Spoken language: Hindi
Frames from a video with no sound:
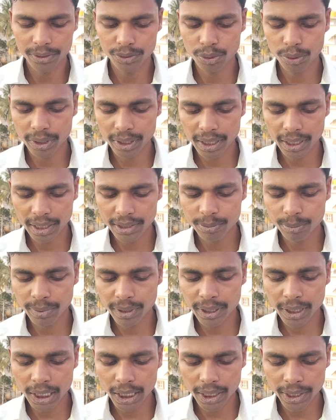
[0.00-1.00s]
जो कि
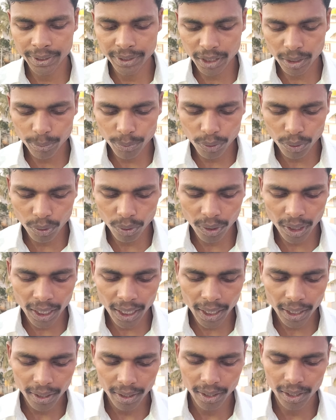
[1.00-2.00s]
इसमें इंटरव्यू
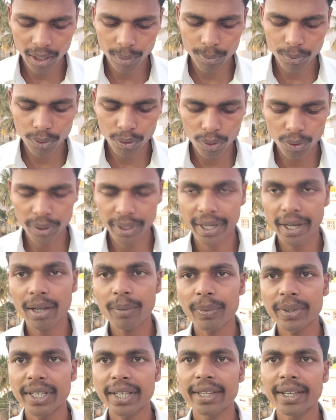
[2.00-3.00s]
होगा आप लोगों को
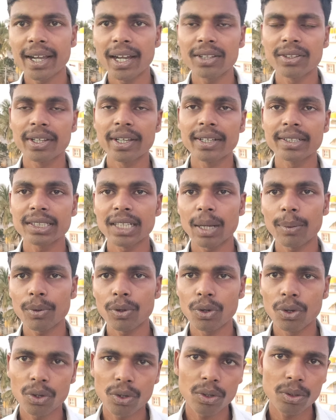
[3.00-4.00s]
गेट पे जाइएगा तो गेंट से आप
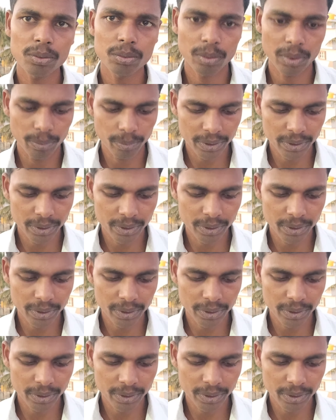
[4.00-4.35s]
लोगों को